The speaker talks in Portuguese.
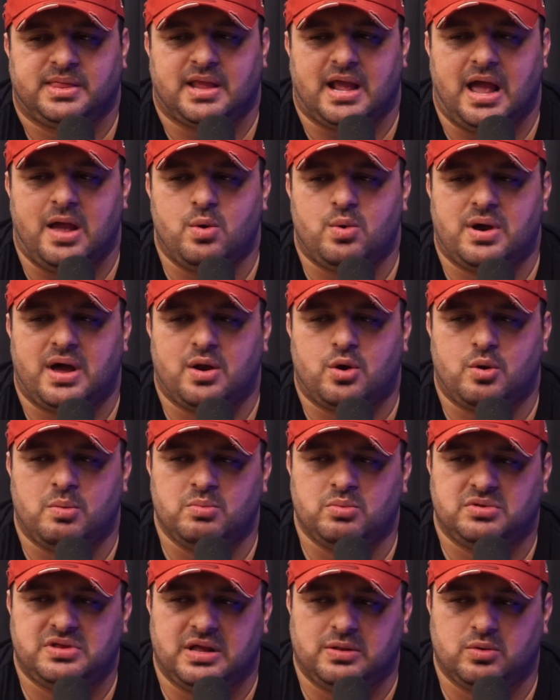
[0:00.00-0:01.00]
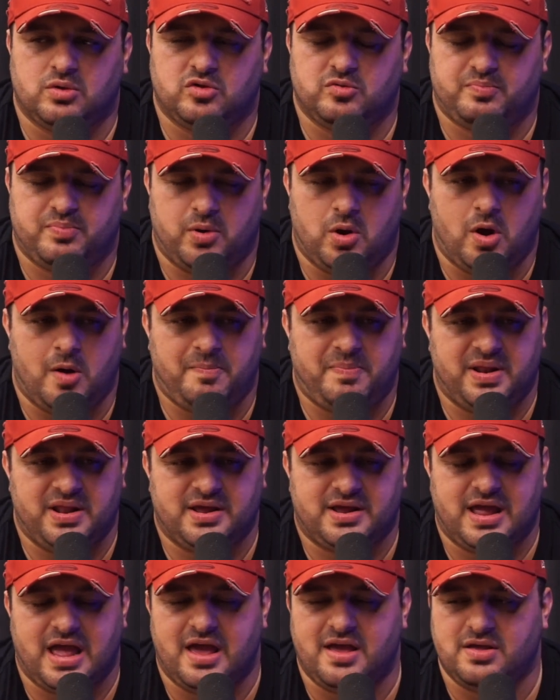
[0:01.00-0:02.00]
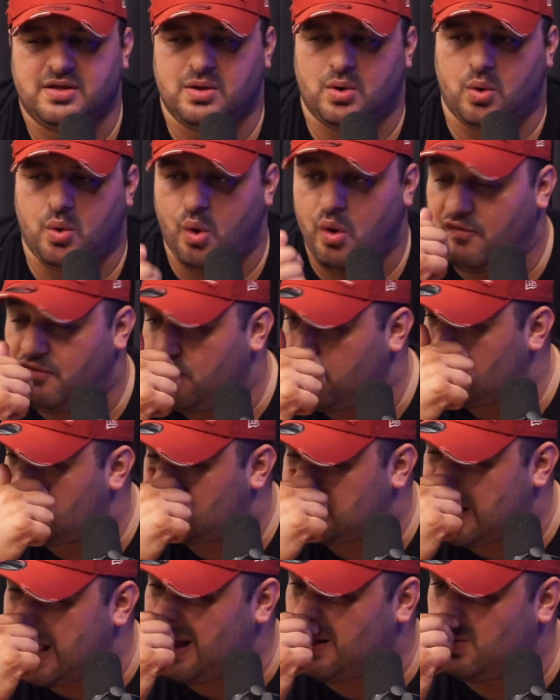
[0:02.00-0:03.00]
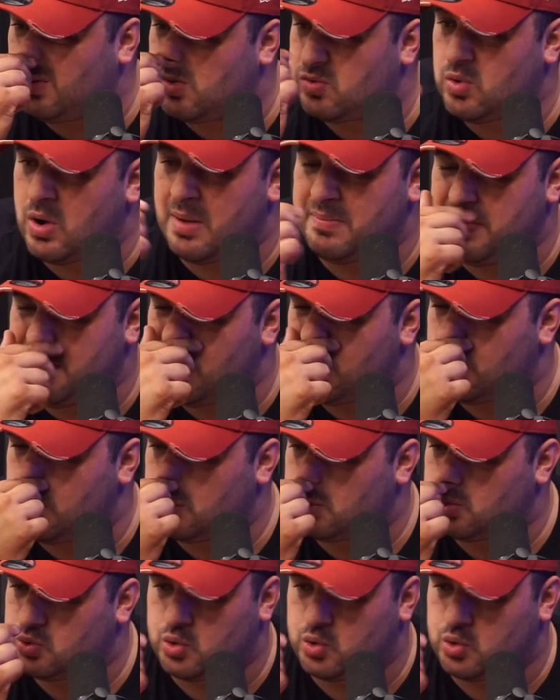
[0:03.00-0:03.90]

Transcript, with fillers: Aí o cara, como não tem luz própria, ele quer ofuscar a luz do amigo.